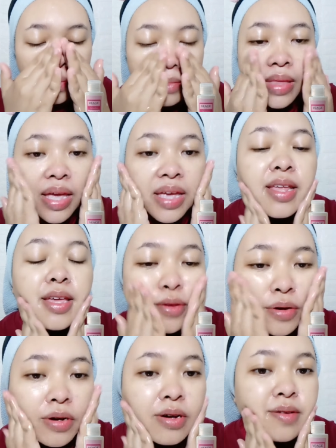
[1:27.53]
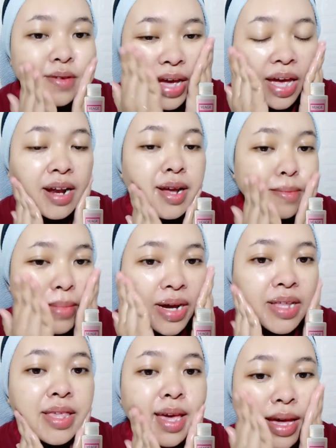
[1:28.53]
Nah ini tuh enak
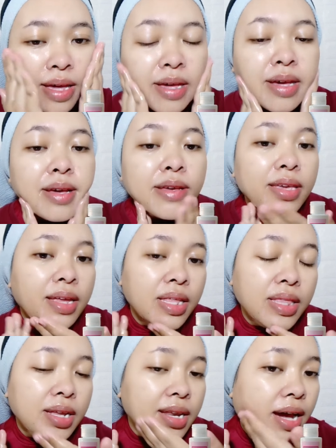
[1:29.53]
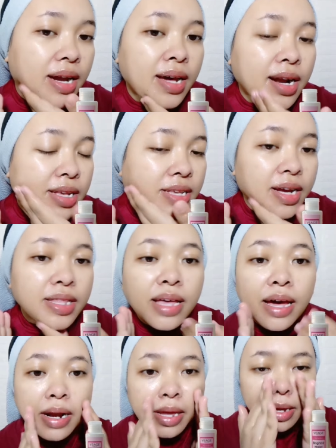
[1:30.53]
banget ya. Jadi tidak ada rasa
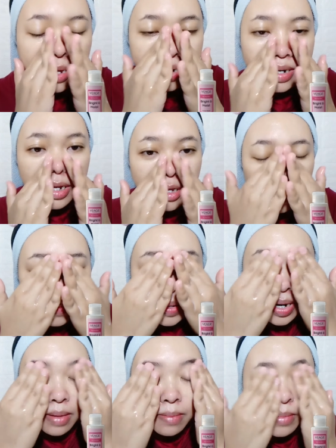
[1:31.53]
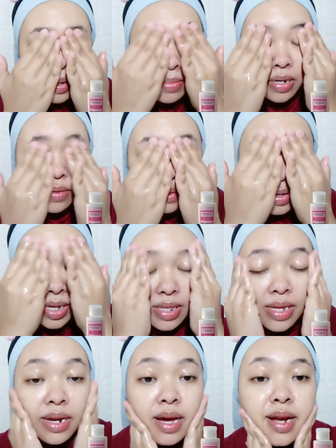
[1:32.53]
ketarik, ini super lembab di kulit,
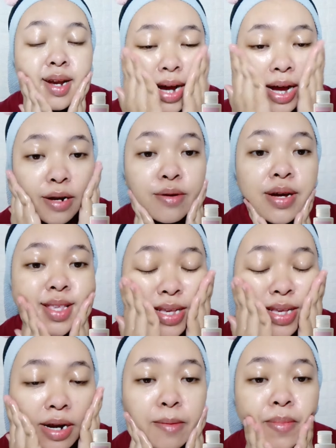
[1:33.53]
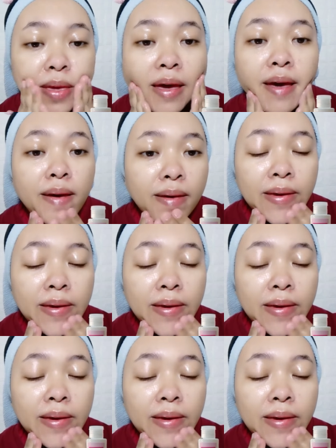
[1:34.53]
tidak ada kandungan scrubnya